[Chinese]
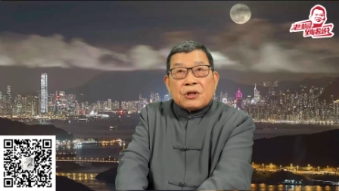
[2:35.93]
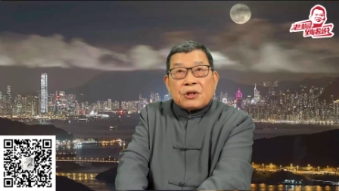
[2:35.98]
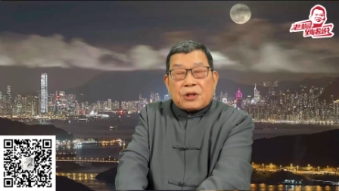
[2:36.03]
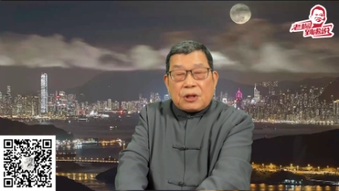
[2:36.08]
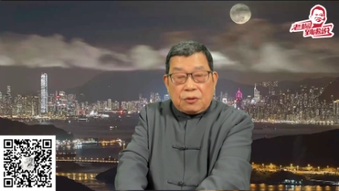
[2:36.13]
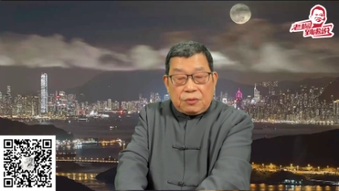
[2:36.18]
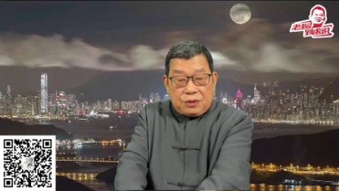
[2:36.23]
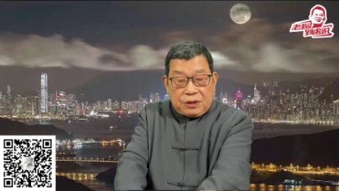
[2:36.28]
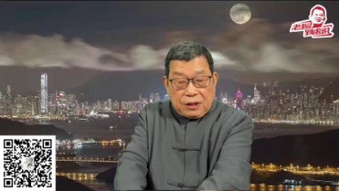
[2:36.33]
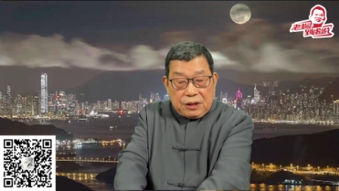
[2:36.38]

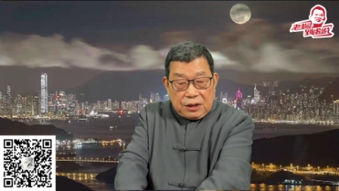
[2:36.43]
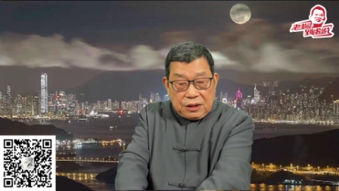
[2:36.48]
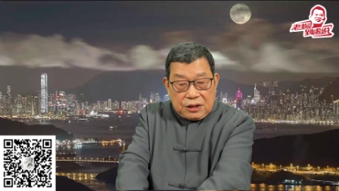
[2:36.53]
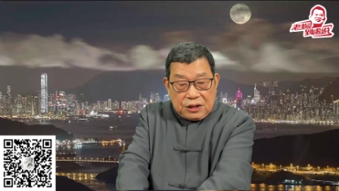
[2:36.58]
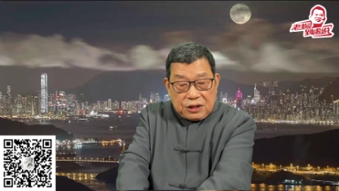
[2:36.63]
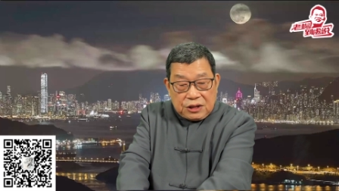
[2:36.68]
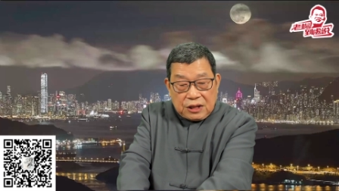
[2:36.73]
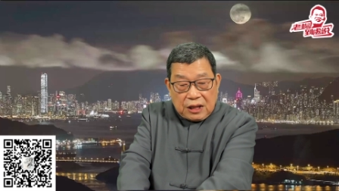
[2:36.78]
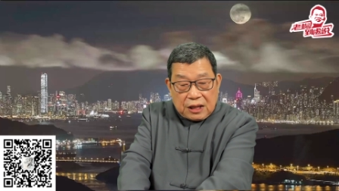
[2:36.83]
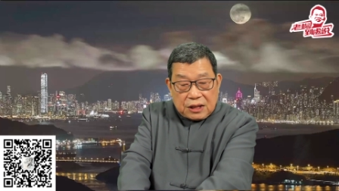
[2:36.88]
受经
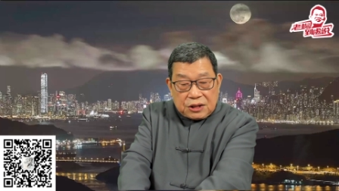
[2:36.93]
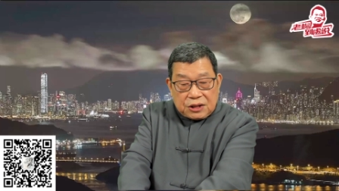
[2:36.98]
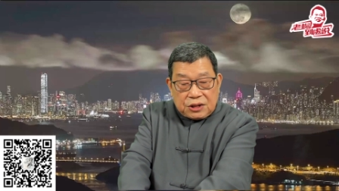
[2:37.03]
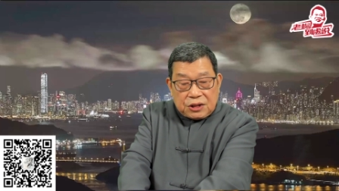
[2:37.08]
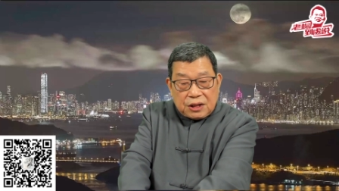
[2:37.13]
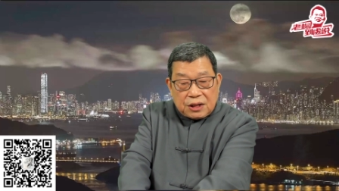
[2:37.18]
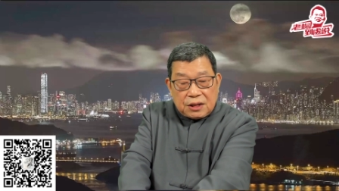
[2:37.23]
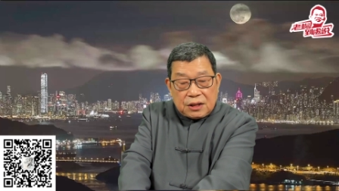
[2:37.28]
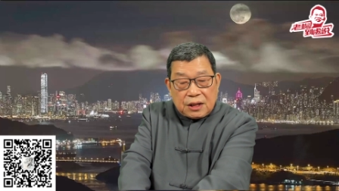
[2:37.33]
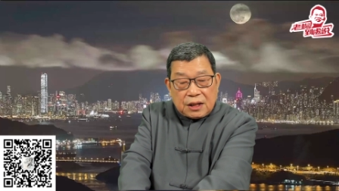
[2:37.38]
济下
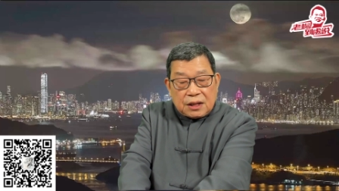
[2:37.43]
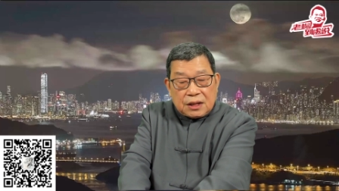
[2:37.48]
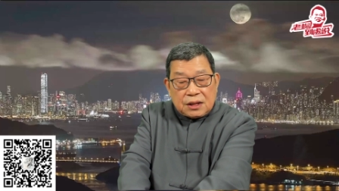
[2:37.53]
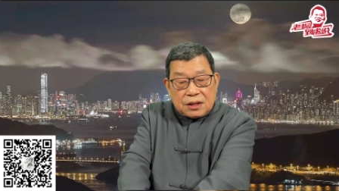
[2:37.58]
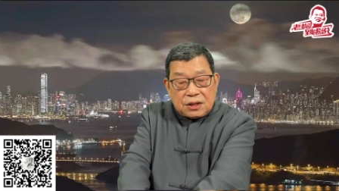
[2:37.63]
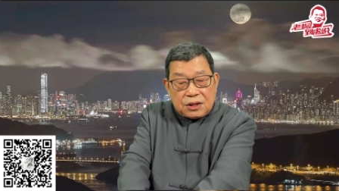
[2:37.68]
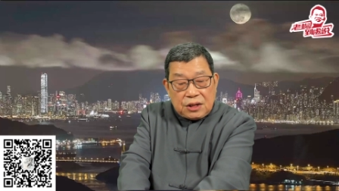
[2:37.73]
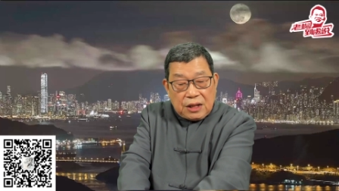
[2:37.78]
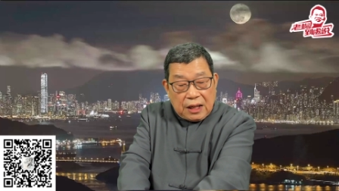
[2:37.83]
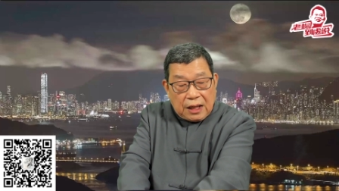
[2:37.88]
行的
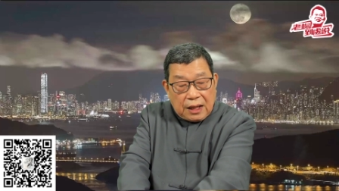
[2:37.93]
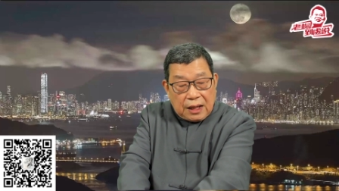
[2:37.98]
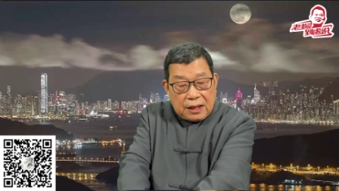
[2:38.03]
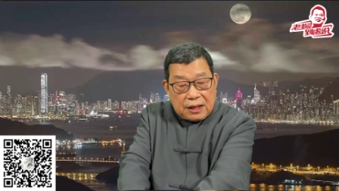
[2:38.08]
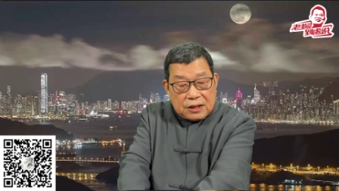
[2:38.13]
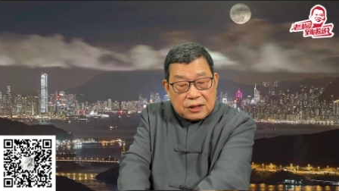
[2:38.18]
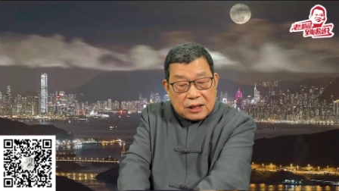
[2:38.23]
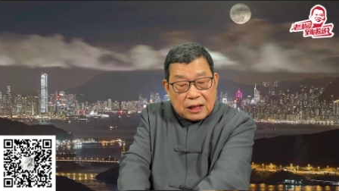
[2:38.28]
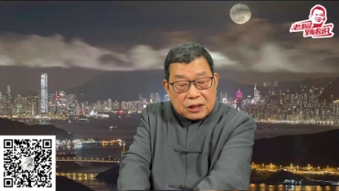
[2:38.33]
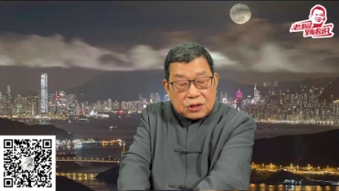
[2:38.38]
压
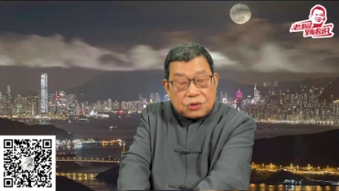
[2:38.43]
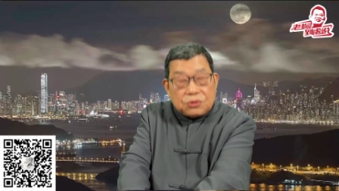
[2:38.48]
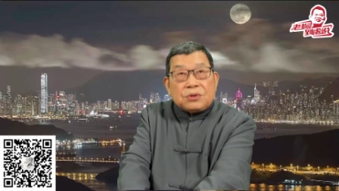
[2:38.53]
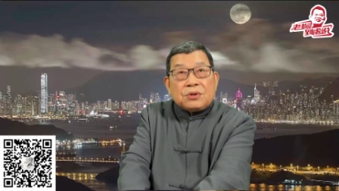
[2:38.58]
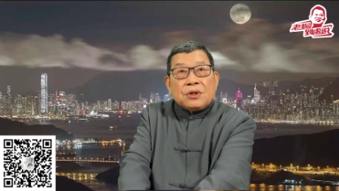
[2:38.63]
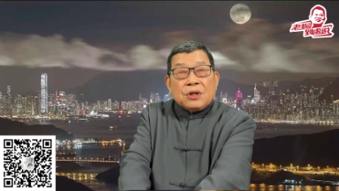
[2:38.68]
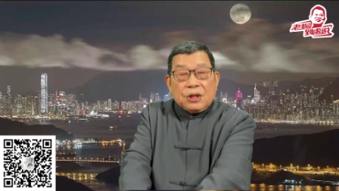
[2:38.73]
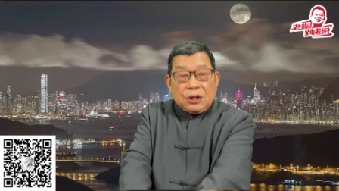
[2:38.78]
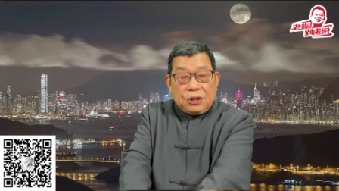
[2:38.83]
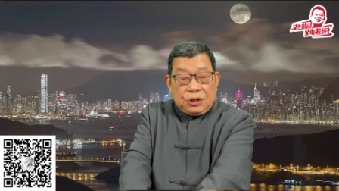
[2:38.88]
力加剧、